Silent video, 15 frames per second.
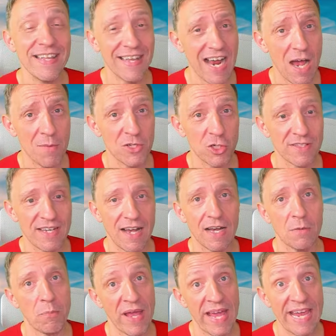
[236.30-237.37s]
Wie der Name schon
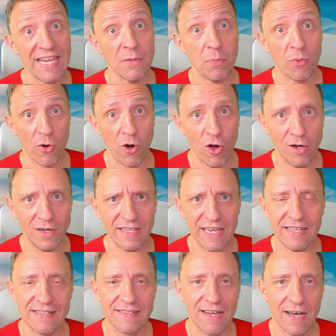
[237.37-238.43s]
sagt, Paint Brawl
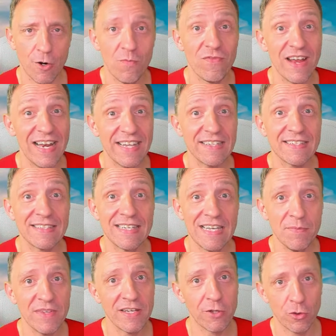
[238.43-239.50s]
geht es darum, welches
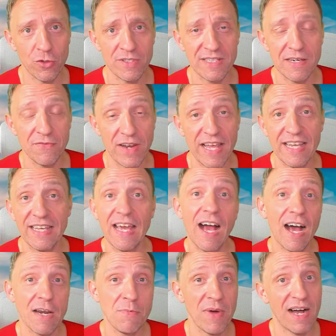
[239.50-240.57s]
Team die größere Fläche
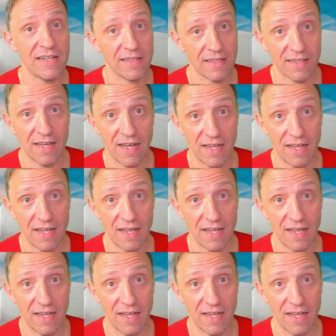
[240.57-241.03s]
anmalen